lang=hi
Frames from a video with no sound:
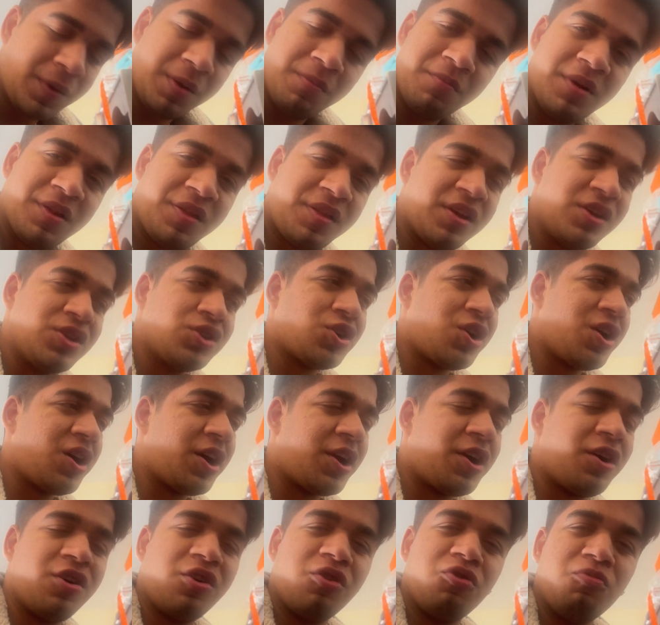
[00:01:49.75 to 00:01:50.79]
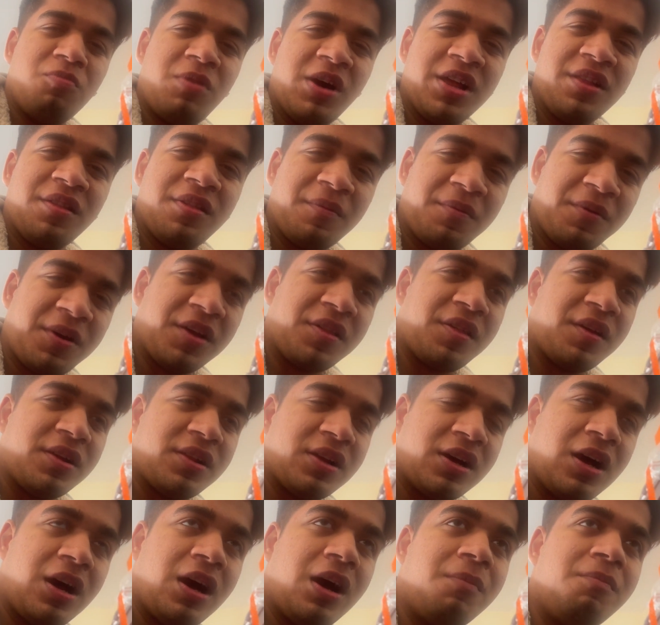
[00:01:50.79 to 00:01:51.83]
मस्त एंजॉय कर रहा हूँ अग्गू भाई इन सबके साथ
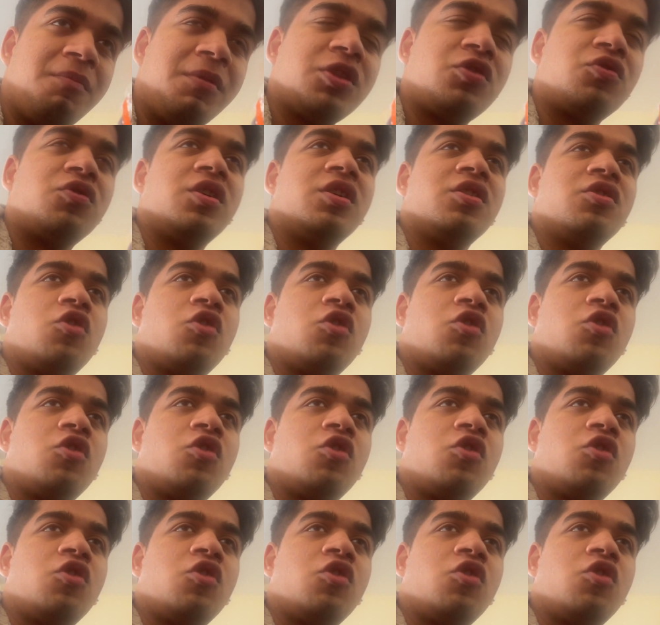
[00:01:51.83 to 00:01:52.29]
हाँ अब मैं थोड़ा